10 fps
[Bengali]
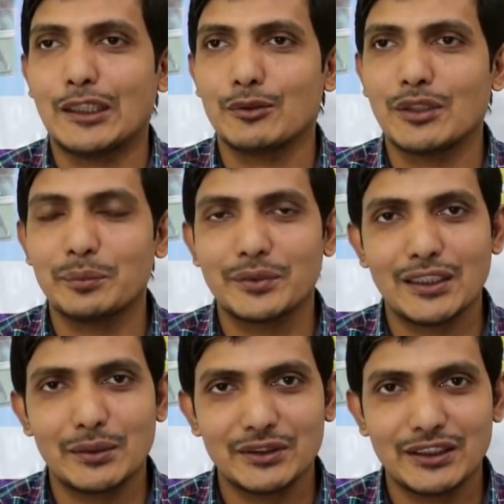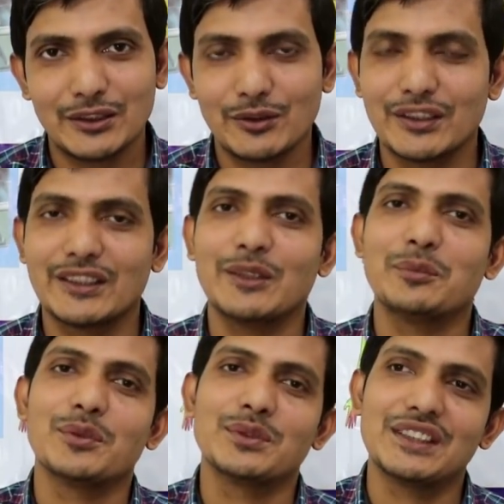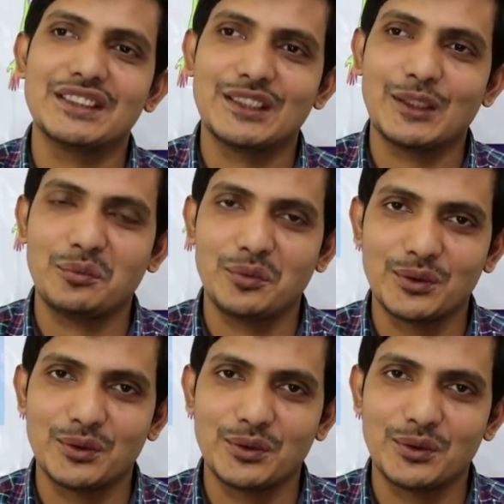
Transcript: কারণ আপনারা আমাদেরকে অনেকেই ফোন দিচ্ছেন